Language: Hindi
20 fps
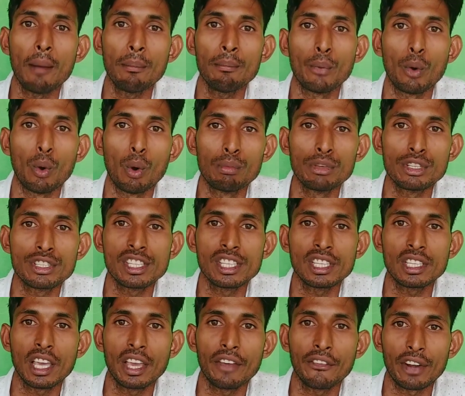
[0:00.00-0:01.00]
अब
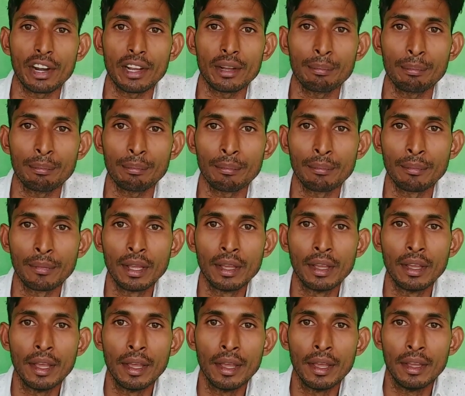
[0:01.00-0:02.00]
ओबीसी के वर्ग
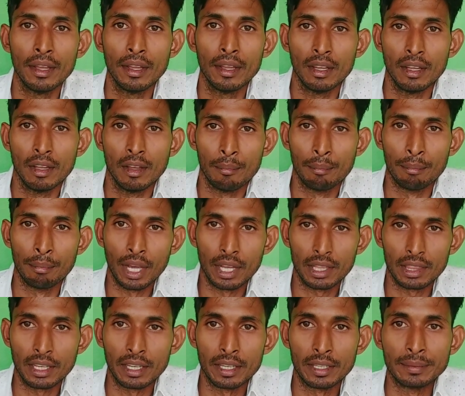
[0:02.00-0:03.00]
में
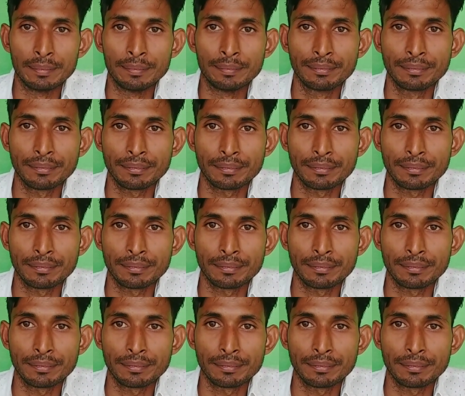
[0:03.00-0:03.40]
आता है